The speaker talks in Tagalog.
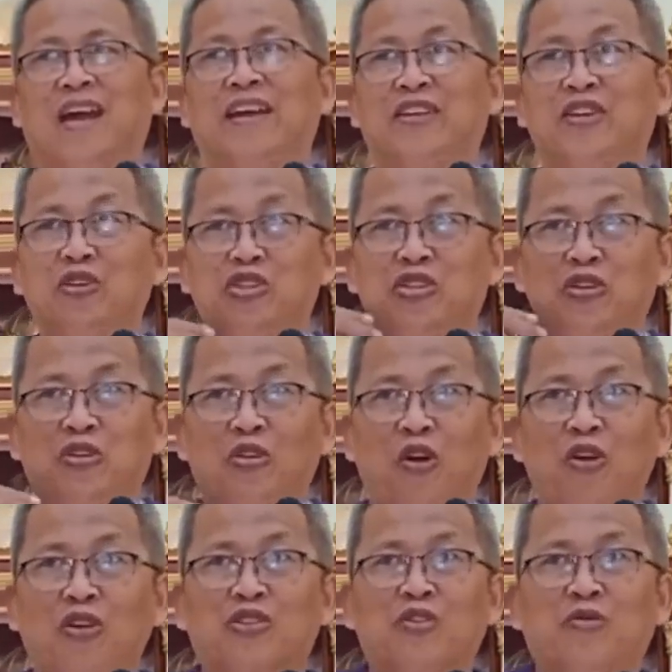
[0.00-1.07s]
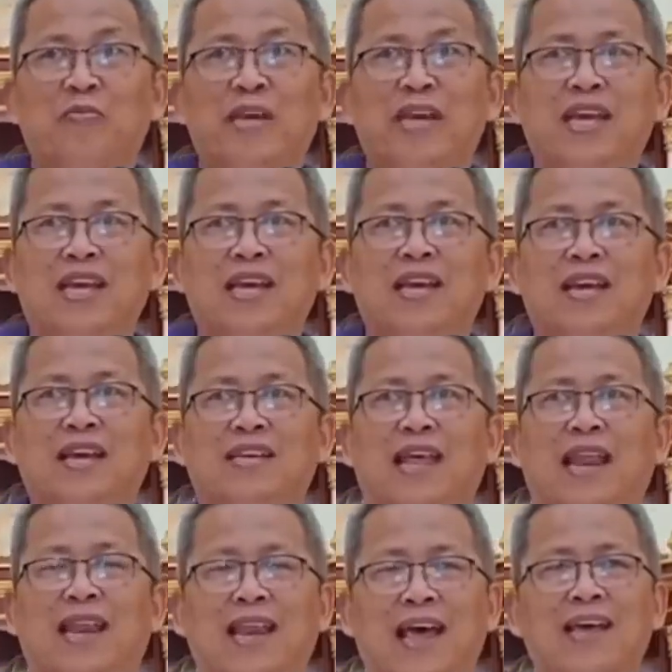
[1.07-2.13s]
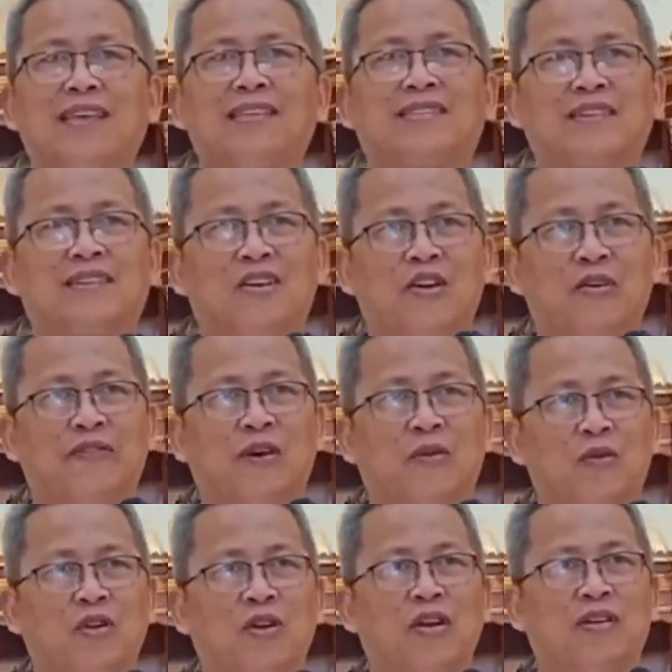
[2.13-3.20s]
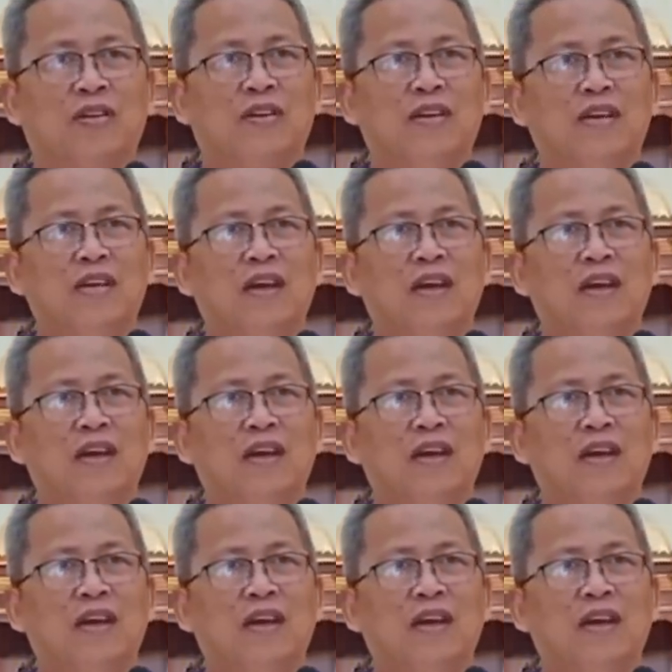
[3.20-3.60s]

and you should also be the light of the world.